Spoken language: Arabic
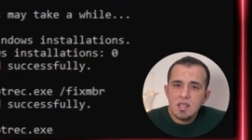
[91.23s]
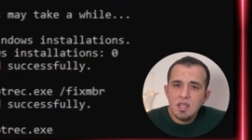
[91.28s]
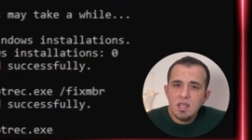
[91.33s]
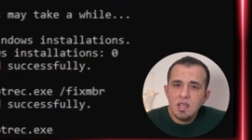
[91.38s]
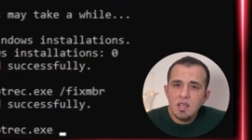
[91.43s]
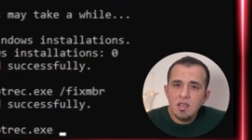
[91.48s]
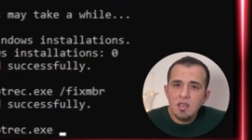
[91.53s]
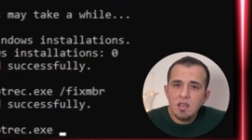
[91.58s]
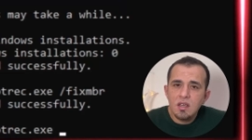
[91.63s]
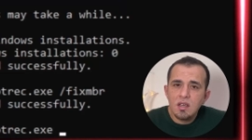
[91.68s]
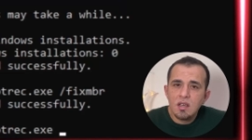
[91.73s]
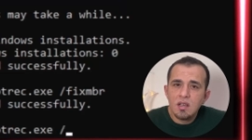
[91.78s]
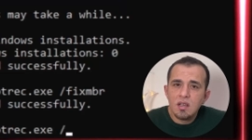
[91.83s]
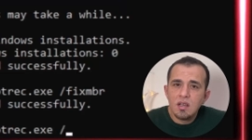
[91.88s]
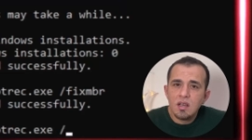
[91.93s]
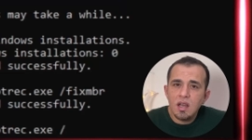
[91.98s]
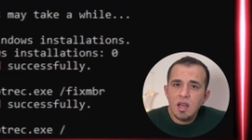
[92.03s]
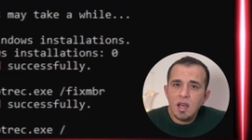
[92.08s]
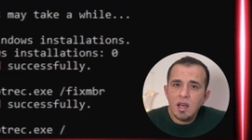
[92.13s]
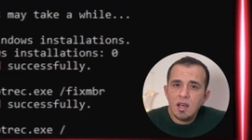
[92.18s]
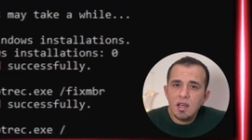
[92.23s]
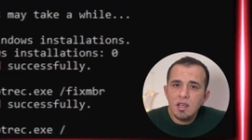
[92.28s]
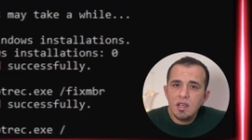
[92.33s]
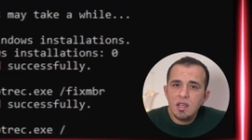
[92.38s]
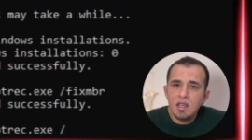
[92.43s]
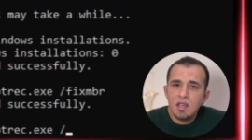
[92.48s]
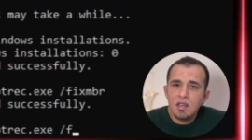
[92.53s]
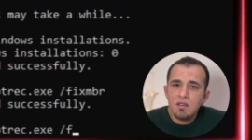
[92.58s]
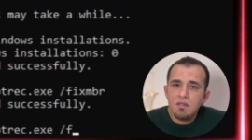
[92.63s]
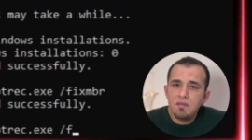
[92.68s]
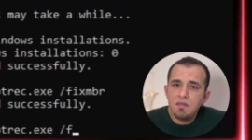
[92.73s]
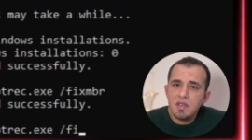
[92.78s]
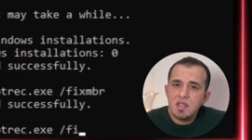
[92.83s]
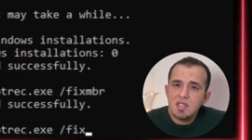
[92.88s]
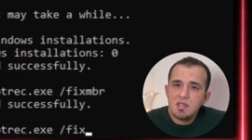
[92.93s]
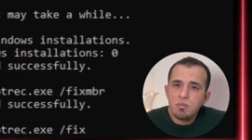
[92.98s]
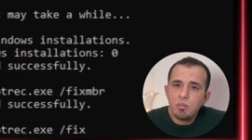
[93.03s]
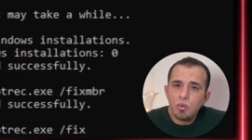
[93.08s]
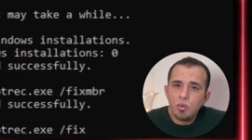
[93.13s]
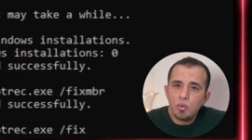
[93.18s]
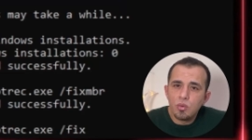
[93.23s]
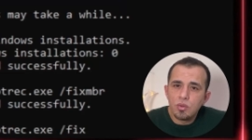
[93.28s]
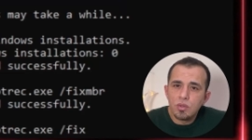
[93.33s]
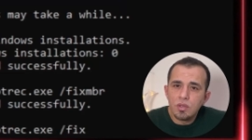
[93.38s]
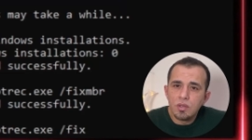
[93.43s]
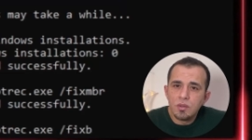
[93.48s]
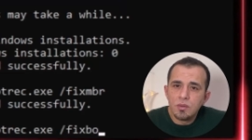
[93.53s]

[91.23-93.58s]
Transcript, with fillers: e, على fix boot